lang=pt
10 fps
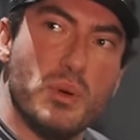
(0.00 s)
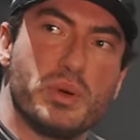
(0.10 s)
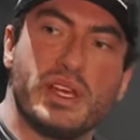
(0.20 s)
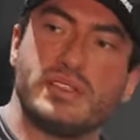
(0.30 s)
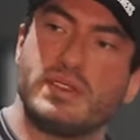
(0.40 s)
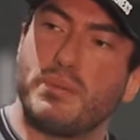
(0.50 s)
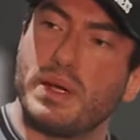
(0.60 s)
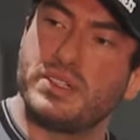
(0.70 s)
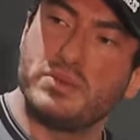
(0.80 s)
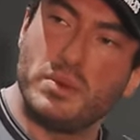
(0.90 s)
Porque se a
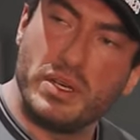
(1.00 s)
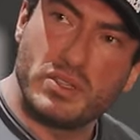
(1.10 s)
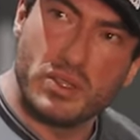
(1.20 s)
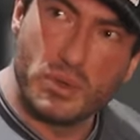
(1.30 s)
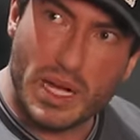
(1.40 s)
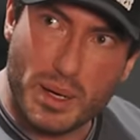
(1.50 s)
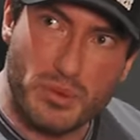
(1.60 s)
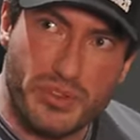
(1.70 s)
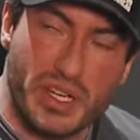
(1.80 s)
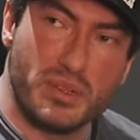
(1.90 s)
partir do momento que o
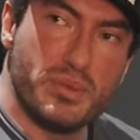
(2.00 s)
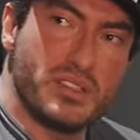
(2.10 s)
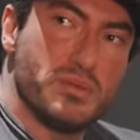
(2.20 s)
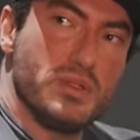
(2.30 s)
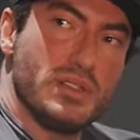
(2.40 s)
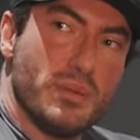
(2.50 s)
cabo fica no mesmo,